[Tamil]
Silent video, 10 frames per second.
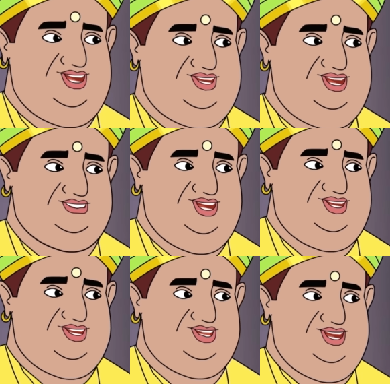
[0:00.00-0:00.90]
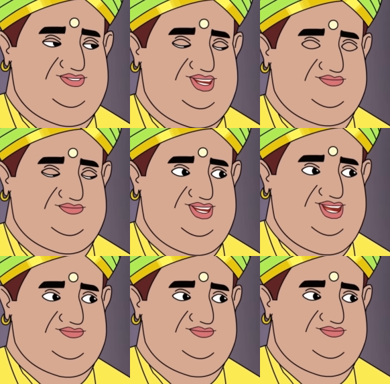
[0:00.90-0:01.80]
எத்தனை பேர் என்னை சுத்தி
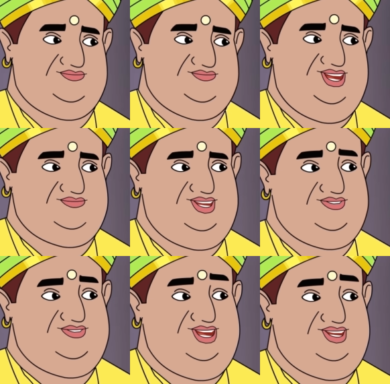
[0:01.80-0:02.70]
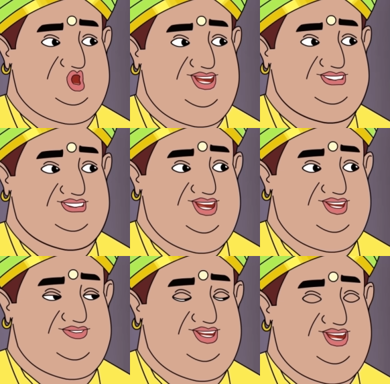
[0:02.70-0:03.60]
இருந்தாலும் எனக்கு நிம்மதியான தூக்கமே
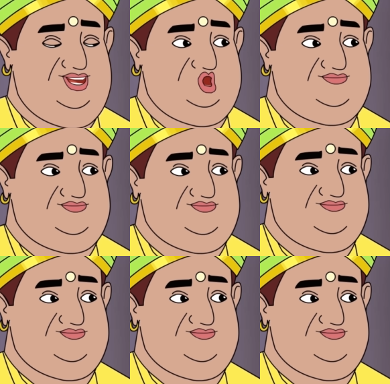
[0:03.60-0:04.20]
வர மாட்டேங்குது